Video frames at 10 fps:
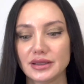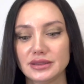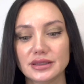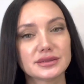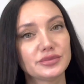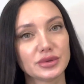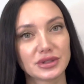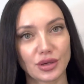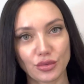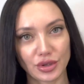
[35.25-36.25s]
Текст был
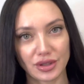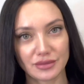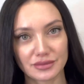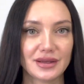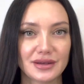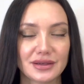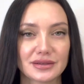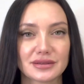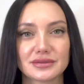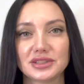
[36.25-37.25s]
такой.
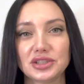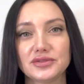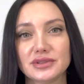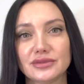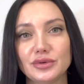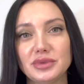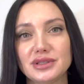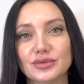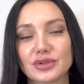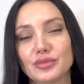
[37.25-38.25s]
Чаще всего мне
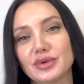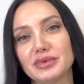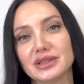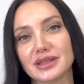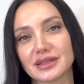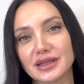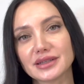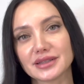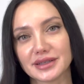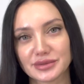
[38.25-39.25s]
делают комплименты тогда,
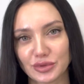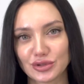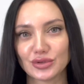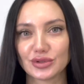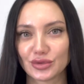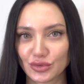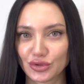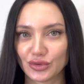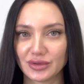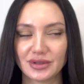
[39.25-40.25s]
когда я использую этот
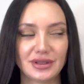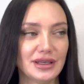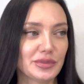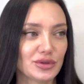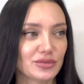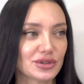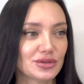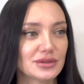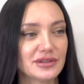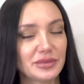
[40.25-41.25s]
кушон. Я подумала,
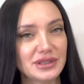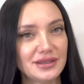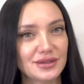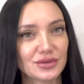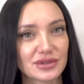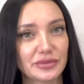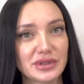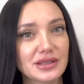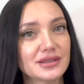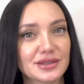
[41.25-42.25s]
что это совпадение, но
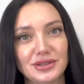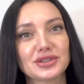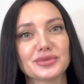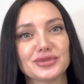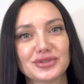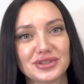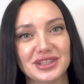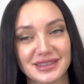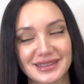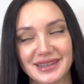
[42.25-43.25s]
совпадение слишком уж
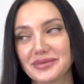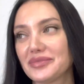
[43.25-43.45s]
частое.